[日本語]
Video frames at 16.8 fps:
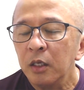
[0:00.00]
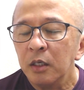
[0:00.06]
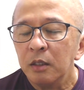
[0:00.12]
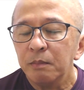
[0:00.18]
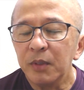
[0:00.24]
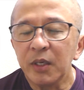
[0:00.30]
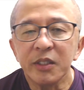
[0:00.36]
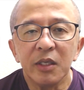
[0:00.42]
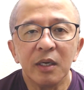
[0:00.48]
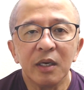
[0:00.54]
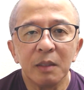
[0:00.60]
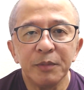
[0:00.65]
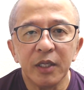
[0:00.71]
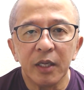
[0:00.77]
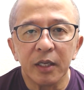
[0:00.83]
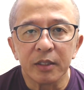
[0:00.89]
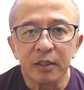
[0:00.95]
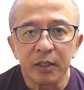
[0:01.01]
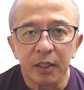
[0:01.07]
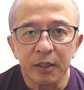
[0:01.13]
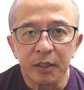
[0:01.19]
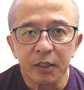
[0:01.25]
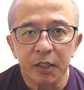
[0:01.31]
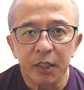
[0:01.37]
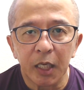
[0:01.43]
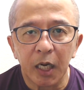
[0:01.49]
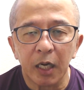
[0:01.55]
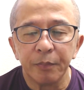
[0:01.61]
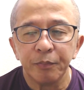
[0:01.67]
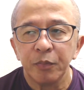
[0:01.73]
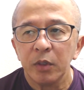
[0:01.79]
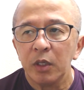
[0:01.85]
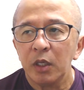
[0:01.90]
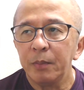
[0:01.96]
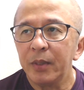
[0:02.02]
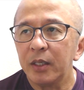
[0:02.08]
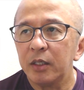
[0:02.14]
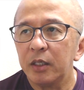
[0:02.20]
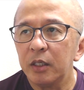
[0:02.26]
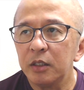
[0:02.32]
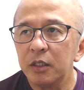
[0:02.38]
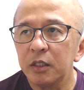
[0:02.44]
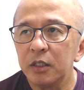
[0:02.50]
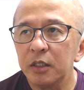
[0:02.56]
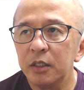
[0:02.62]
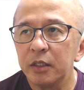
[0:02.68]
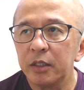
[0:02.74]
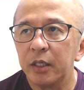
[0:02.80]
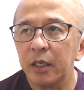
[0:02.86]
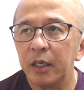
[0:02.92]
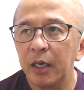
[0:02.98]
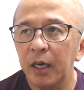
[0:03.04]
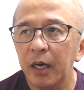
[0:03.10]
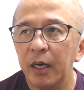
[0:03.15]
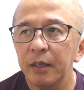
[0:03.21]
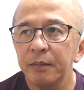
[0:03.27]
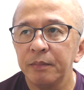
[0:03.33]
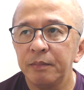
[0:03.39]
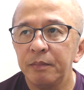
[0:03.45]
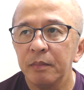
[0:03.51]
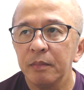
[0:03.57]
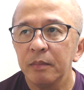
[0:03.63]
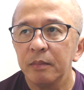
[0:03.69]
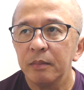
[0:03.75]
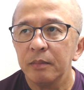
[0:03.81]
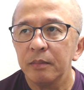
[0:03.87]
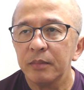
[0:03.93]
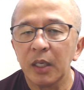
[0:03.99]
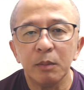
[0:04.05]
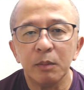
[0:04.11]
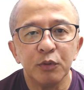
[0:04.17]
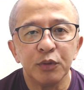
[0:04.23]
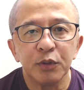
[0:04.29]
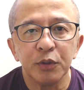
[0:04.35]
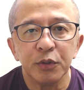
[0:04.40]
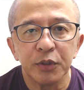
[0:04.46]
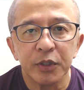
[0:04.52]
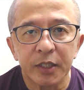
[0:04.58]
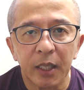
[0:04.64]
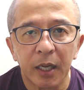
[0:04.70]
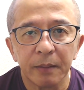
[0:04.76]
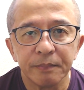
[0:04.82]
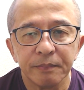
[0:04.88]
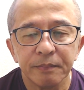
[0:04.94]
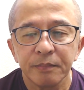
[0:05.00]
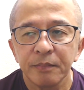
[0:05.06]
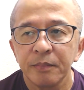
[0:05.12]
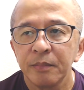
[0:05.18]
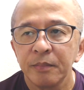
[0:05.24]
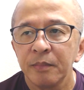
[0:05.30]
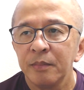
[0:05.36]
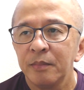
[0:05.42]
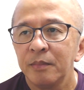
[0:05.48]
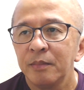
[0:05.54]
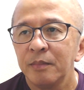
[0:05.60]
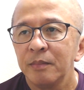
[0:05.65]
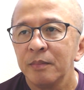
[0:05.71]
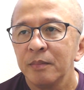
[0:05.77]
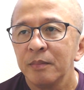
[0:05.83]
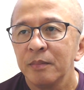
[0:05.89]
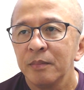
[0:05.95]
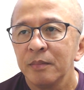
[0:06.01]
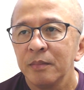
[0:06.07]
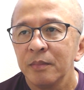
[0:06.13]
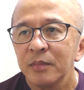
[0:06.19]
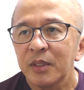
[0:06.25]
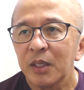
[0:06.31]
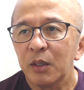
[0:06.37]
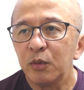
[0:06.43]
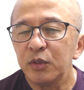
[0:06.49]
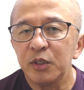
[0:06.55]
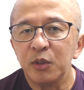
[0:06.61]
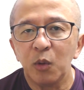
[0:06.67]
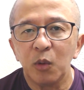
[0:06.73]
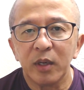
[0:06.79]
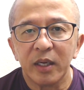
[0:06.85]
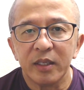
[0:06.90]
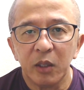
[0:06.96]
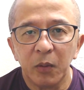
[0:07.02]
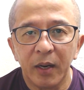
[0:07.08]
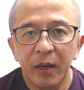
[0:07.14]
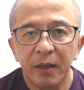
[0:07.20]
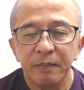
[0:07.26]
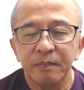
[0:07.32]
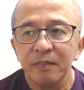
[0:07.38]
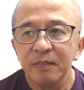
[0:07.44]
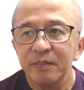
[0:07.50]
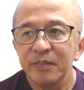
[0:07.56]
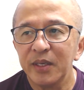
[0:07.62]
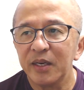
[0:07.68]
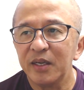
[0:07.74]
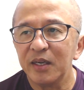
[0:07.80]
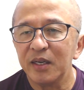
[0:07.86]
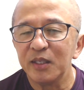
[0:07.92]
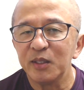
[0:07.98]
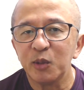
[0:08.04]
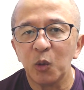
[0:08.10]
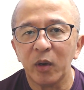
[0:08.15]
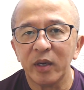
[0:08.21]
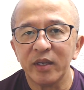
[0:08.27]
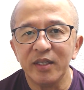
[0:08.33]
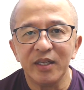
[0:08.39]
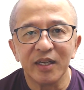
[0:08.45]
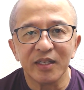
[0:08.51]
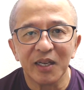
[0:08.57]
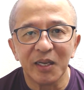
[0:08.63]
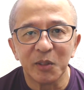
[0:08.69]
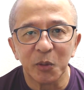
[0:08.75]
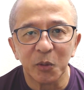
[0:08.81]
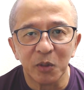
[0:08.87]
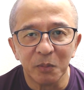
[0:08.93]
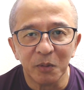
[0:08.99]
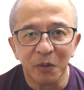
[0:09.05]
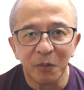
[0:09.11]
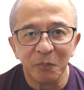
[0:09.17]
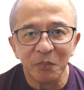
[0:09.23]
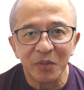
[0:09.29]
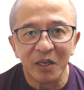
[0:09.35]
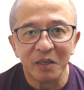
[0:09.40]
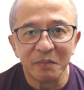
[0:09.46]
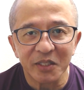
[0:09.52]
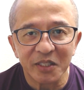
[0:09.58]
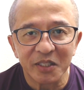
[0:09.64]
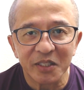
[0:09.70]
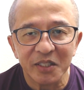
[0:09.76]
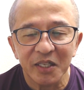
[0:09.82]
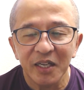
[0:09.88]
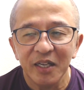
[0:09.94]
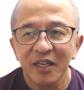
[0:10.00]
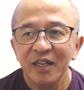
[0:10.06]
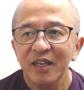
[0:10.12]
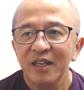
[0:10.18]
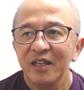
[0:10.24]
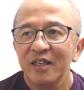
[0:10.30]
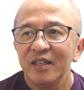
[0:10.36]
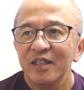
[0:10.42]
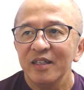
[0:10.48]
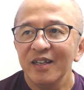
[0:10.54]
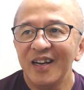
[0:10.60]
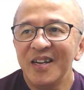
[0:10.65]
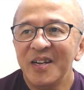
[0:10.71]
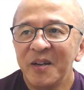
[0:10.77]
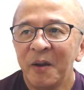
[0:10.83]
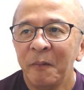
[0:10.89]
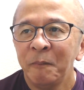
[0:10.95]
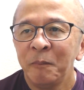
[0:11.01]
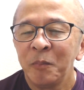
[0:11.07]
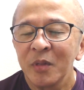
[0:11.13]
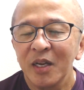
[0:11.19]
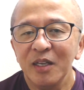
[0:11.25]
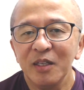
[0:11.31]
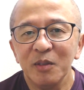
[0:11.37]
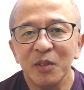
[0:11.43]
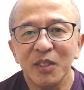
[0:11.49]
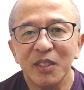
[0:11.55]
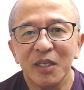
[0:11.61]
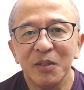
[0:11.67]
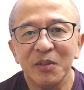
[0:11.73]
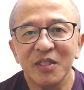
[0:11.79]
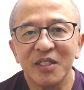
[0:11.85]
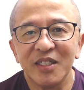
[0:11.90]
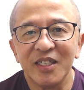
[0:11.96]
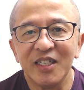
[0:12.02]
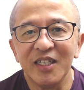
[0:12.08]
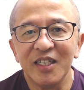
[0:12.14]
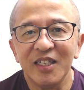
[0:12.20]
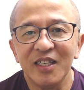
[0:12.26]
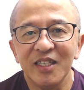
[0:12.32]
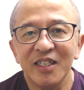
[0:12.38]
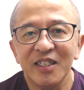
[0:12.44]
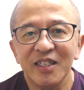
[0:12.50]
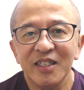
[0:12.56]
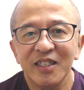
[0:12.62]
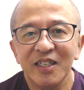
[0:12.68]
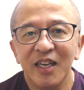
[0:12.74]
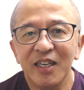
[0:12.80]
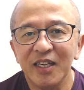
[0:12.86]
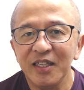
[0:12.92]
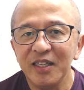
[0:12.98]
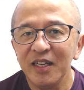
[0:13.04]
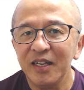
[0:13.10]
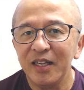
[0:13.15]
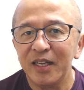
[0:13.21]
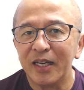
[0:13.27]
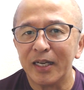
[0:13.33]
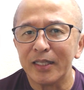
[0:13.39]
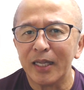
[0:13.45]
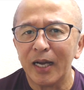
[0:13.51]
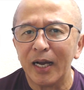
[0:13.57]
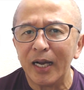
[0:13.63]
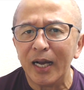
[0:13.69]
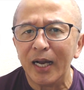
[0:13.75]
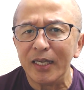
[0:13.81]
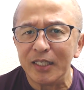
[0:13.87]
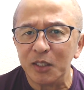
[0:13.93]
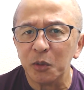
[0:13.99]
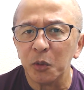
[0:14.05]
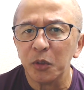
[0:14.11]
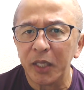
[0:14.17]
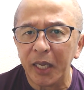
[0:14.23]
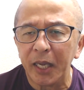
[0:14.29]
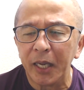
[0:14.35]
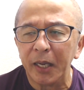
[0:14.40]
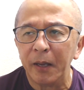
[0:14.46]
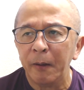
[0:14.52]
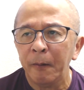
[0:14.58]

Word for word: 昔は紙でやってたんですが、今は電子申請がだいぶ普及した。社労士業界では、なかなかそうは言い難いところもあります。開業社労士、平均年齢が高いので、